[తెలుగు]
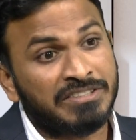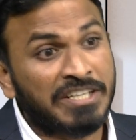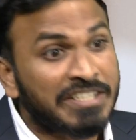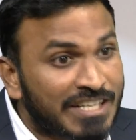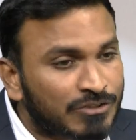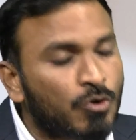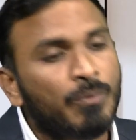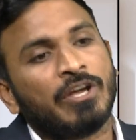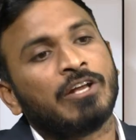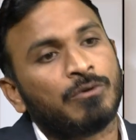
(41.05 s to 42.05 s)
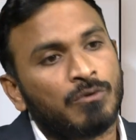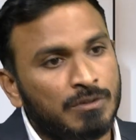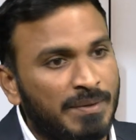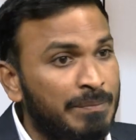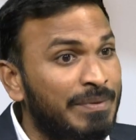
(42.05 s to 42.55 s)
చేయి చేసుకోబోయారు
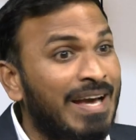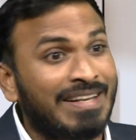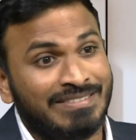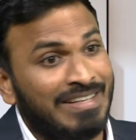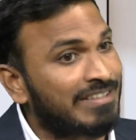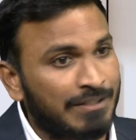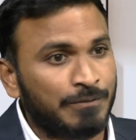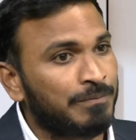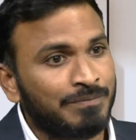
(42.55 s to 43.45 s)
కొంతమంది బీఆర్ఎస్ నేతలు